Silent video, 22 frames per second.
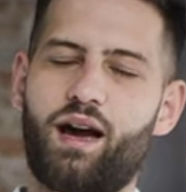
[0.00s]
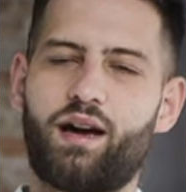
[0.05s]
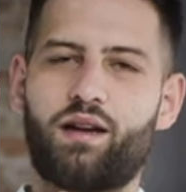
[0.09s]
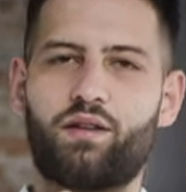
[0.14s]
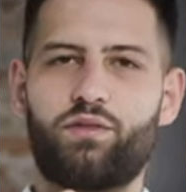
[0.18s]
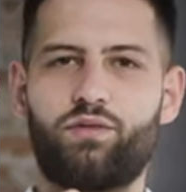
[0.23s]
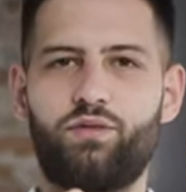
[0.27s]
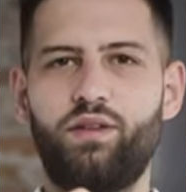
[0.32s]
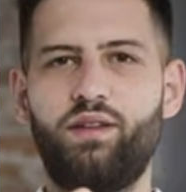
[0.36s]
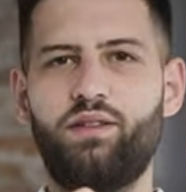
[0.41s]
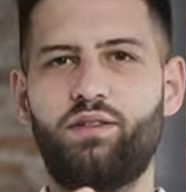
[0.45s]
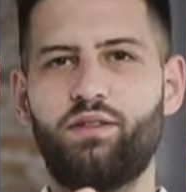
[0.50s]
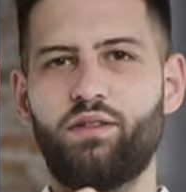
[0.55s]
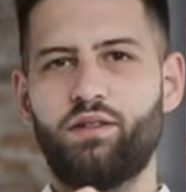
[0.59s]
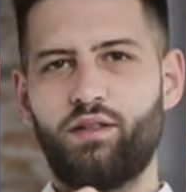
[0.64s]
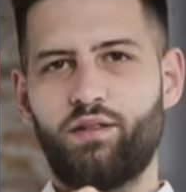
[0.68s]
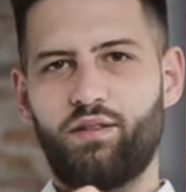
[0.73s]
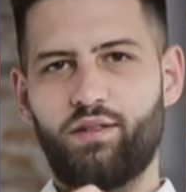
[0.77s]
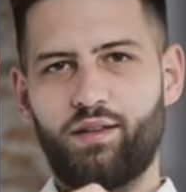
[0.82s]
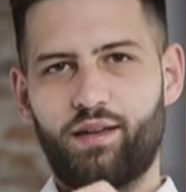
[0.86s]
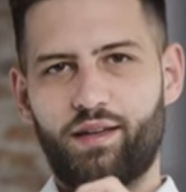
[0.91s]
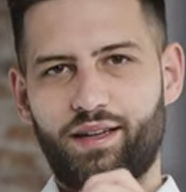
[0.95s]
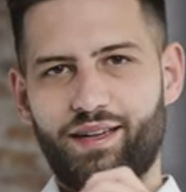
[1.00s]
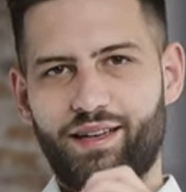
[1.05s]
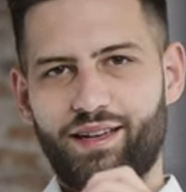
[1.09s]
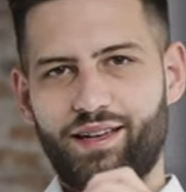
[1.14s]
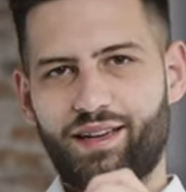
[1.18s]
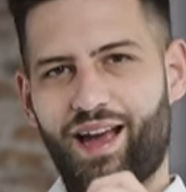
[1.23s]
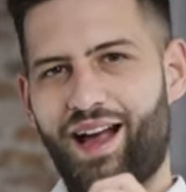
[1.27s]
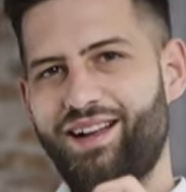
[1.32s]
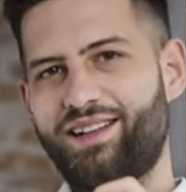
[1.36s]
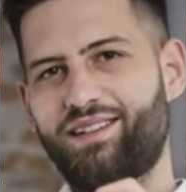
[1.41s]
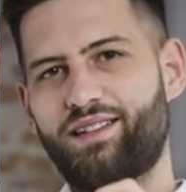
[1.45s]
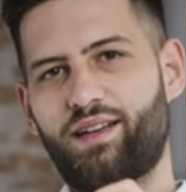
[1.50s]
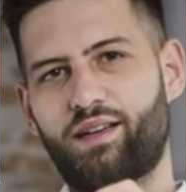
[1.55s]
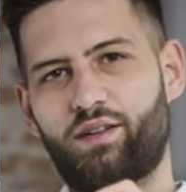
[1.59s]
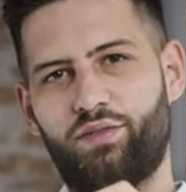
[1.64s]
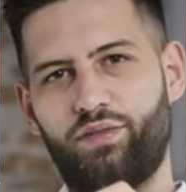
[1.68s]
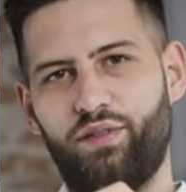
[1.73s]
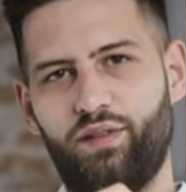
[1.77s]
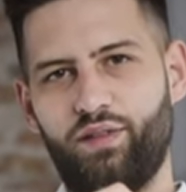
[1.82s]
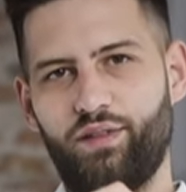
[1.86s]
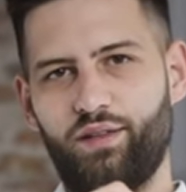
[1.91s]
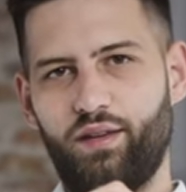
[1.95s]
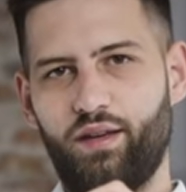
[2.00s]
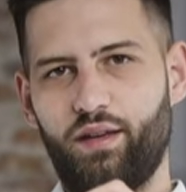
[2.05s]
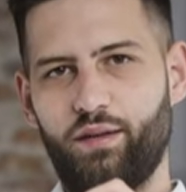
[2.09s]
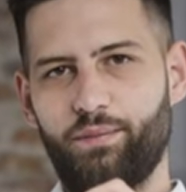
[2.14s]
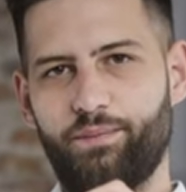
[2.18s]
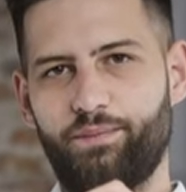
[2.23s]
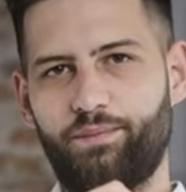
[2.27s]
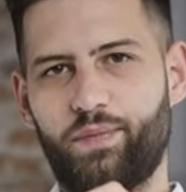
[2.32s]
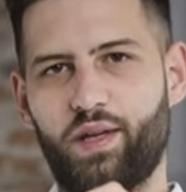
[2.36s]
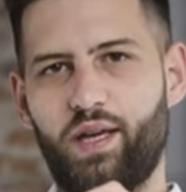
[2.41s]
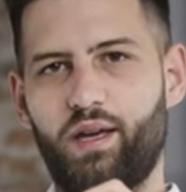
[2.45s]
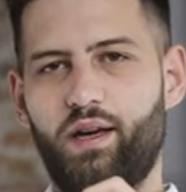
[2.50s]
Akquise, in diese Kaltakquise gehen.